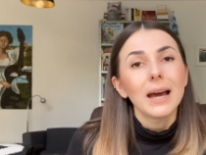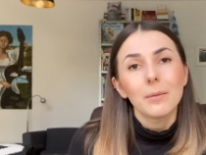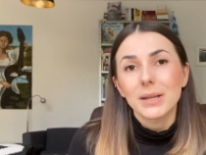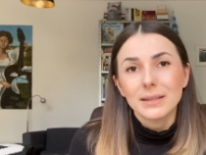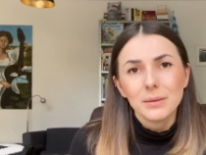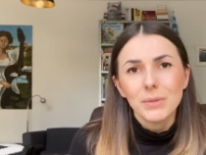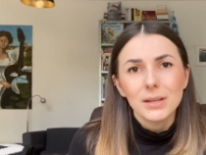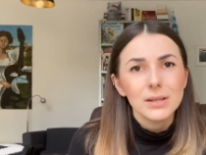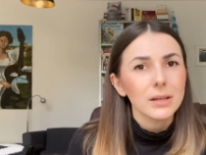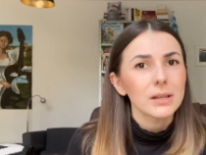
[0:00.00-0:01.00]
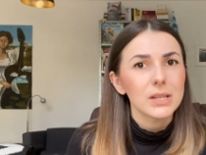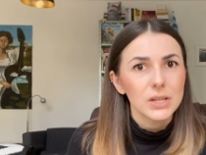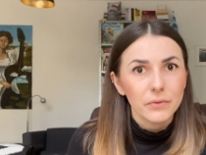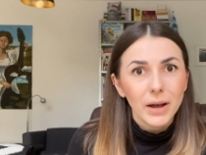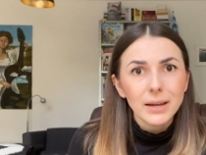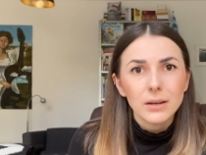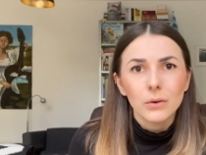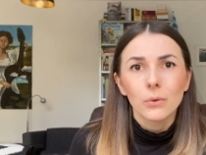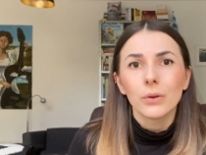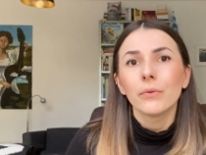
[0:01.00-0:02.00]
aber das hat mir nicht richtig
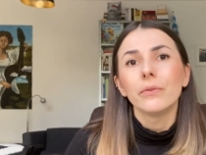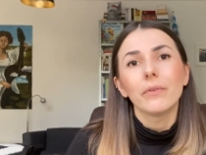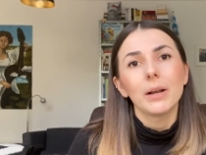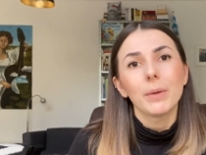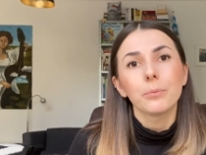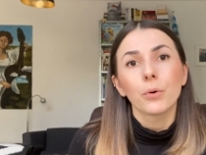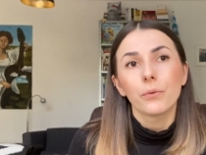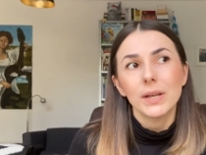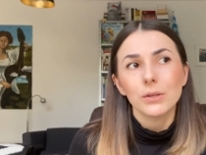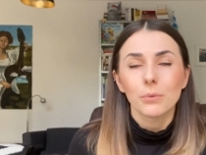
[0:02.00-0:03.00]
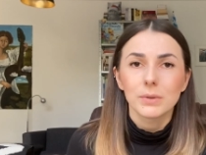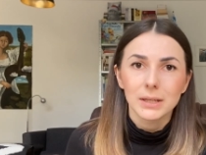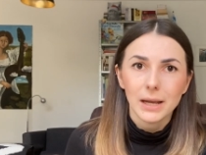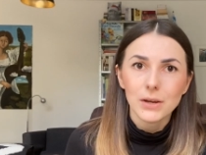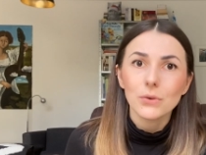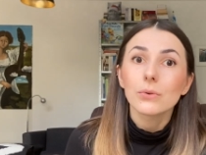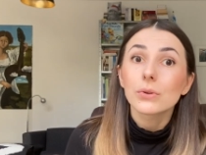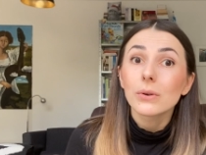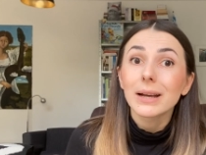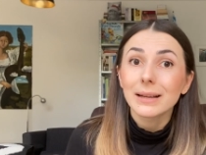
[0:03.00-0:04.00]
weitergeholfen, weil mein Professor, um die Gleichung
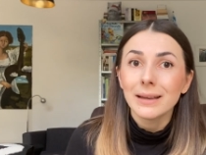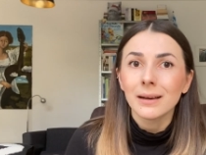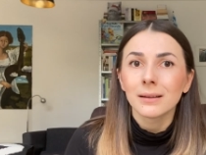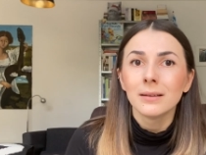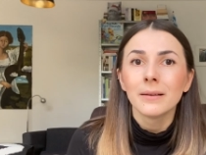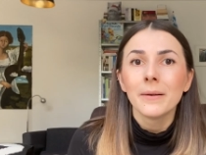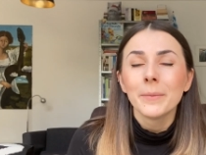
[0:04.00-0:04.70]
zu erklären,